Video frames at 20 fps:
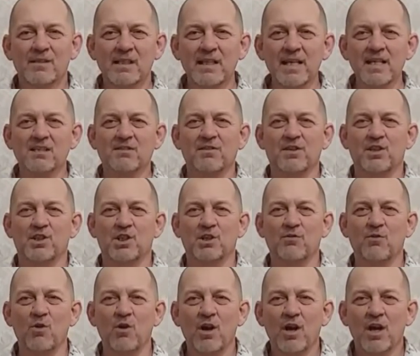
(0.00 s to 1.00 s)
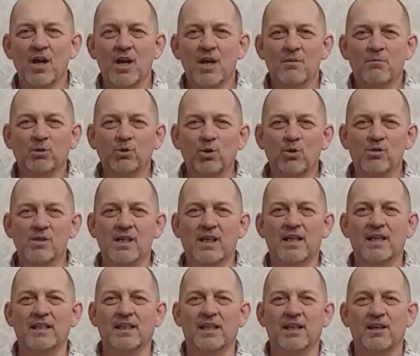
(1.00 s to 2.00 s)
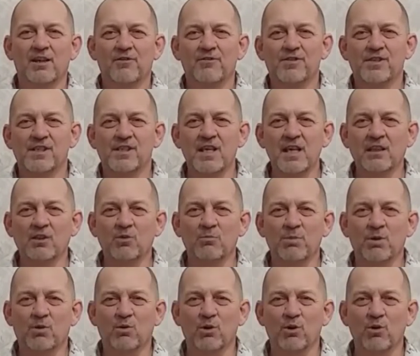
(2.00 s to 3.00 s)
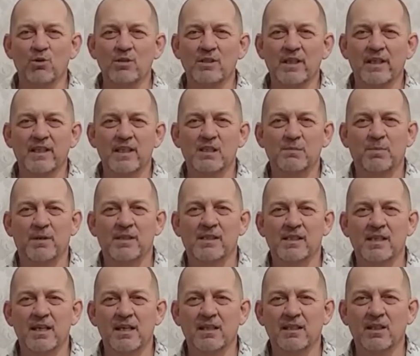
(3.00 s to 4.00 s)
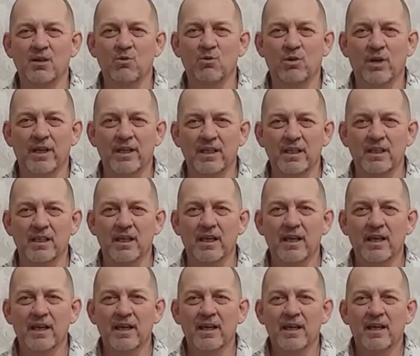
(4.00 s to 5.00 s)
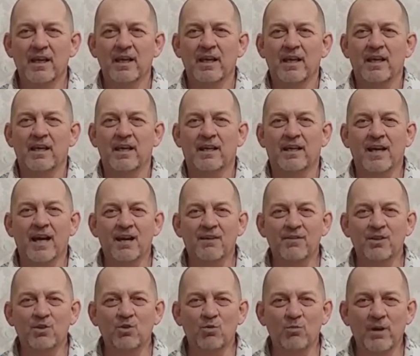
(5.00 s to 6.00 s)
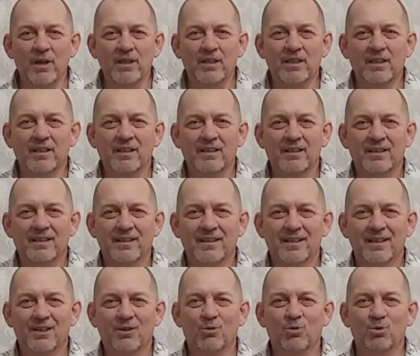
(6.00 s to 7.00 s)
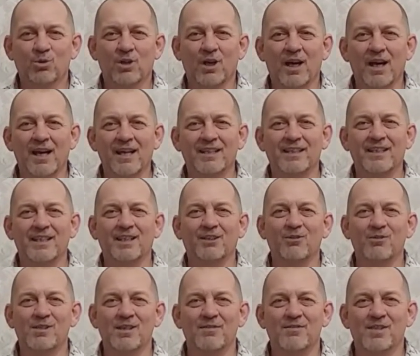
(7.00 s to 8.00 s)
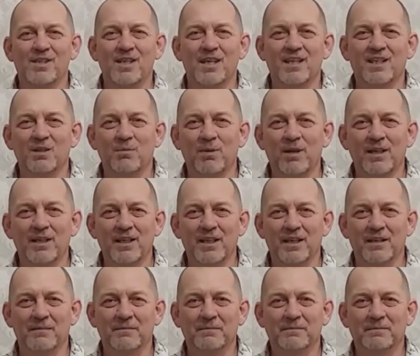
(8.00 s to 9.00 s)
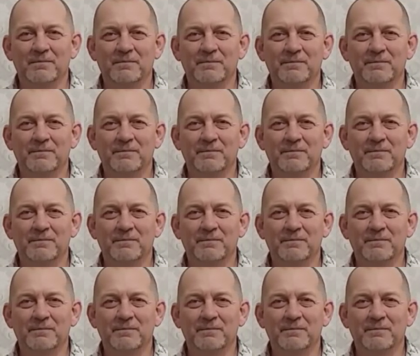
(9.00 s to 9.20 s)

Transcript: Вследствие чего будут закрыты все туберкулезные диспансеры на Украине – и как вы думаете, куда денутся все эти больные?